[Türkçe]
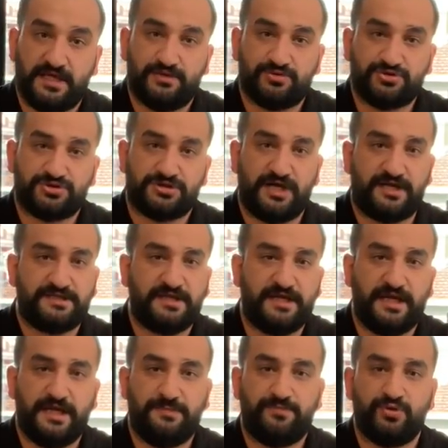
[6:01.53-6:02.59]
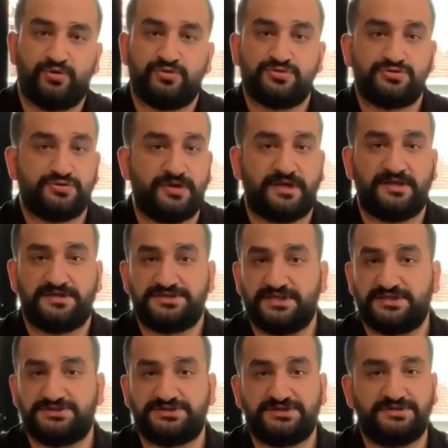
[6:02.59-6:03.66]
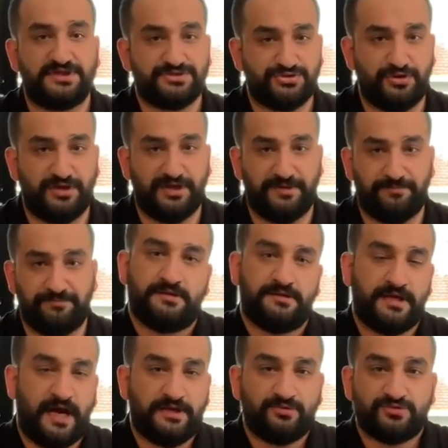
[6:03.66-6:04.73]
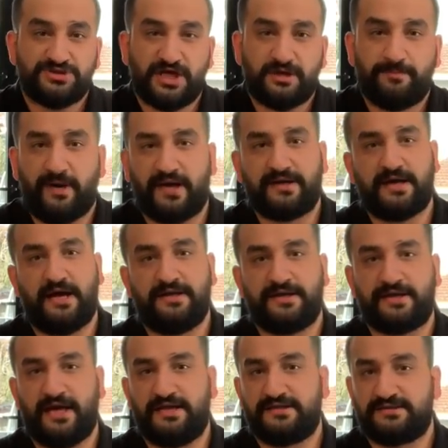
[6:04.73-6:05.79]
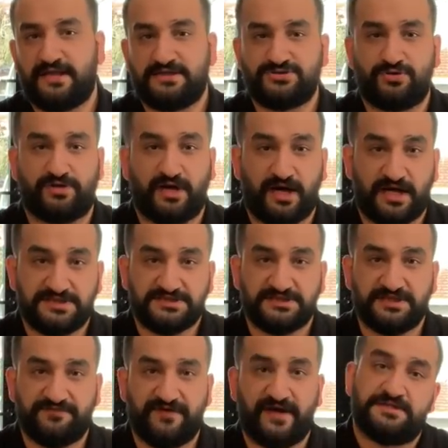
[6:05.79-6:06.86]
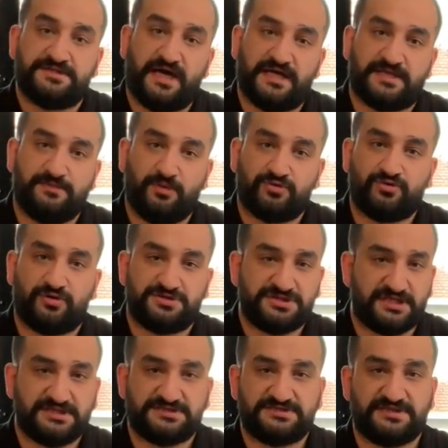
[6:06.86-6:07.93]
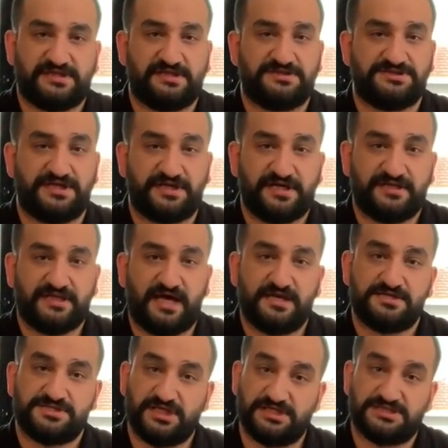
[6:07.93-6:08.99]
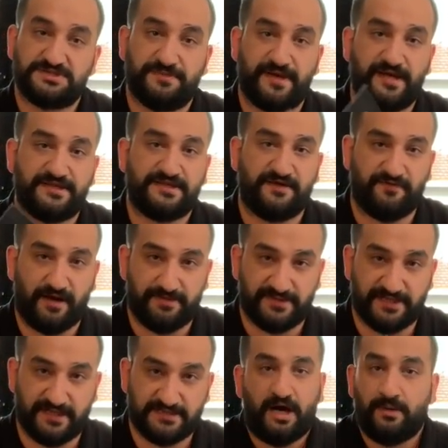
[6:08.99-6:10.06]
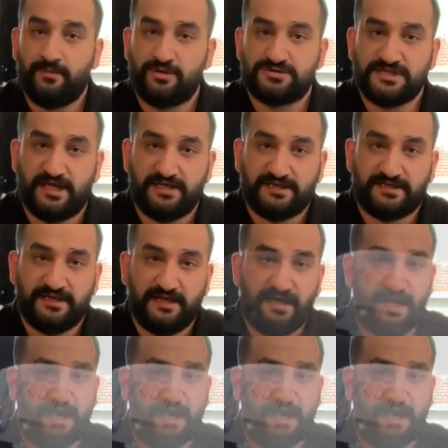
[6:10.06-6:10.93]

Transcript: gel uçuşlarda APU'nun sürekli çalıştığını da söyleyeyim. Yani uçak park haline geldikten sonra açılır ve ta ki motor çalıştırılıncaya kadar çalışmaya devam eder. Ama özellikle